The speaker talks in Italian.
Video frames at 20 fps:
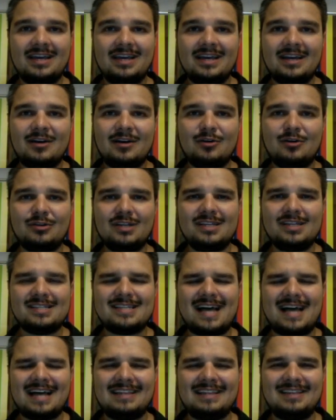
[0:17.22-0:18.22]

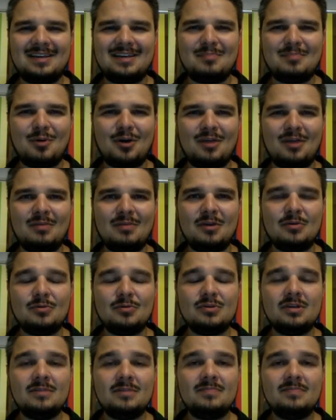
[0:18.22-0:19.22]
condensati in pochi
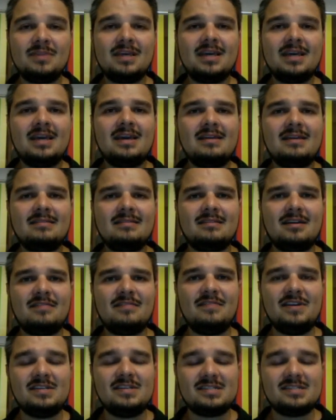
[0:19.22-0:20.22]
minuti,
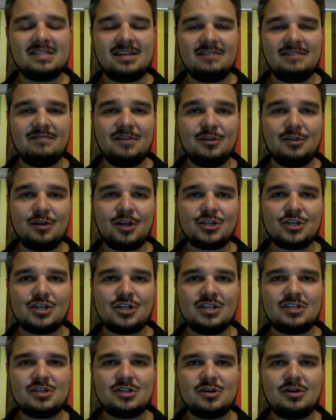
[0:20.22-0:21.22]
interviste, video
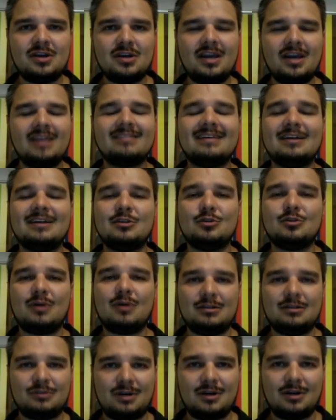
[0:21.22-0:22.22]
recensioni e tanto
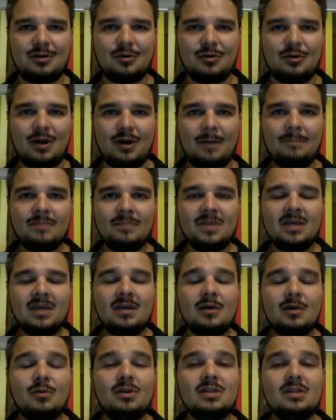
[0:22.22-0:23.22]
altro ancora.
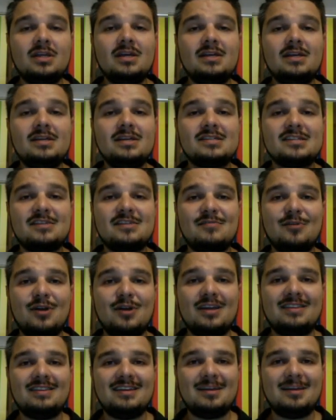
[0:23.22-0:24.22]
Quindi se
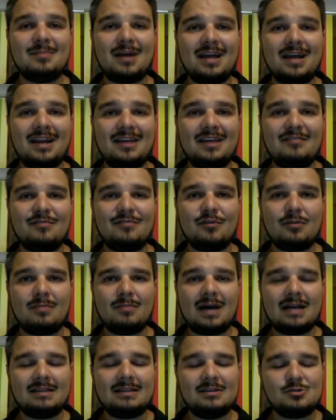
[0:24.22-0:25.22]
volete rimanere
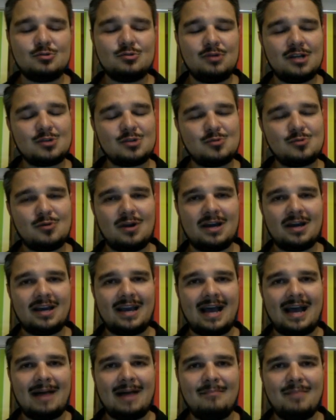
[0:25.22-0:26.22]
informati sulla scuola
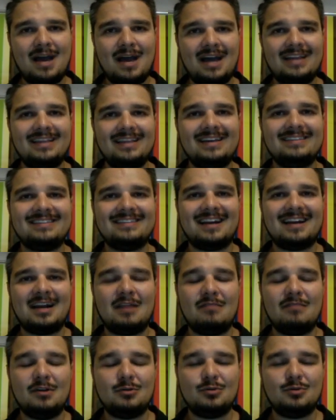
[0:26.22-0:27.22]
che cambia ed entra
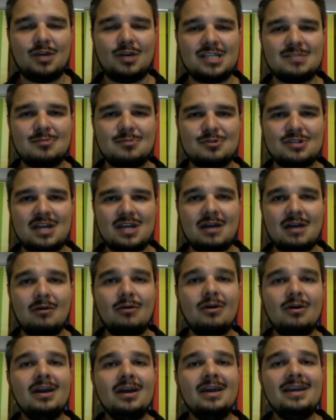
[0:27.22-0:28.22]
nel XXI
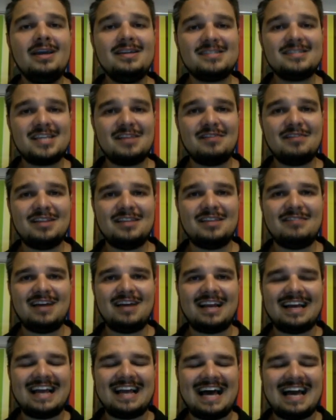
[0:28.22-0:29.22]
secolo, iscrivetevi
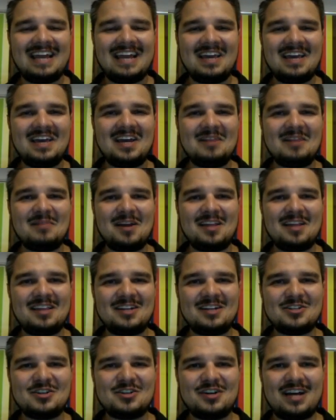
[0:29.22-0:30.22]
al canale e rimanete
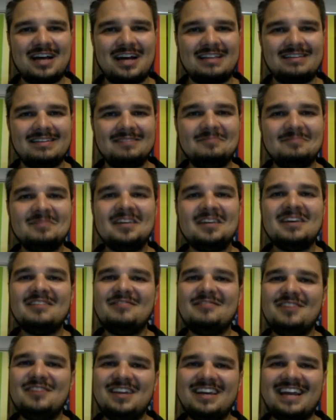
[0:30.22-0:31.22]
aggiornati.
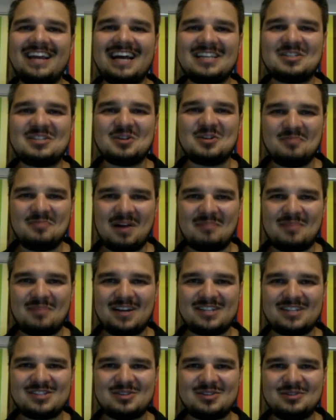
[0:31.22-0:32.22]
Vi ringrazio, a
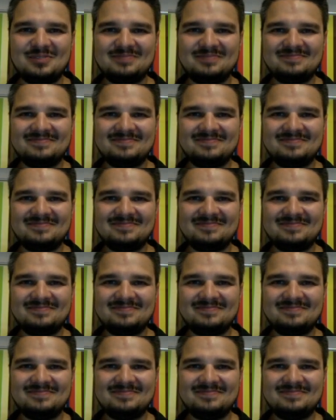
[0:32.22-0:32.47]
presto!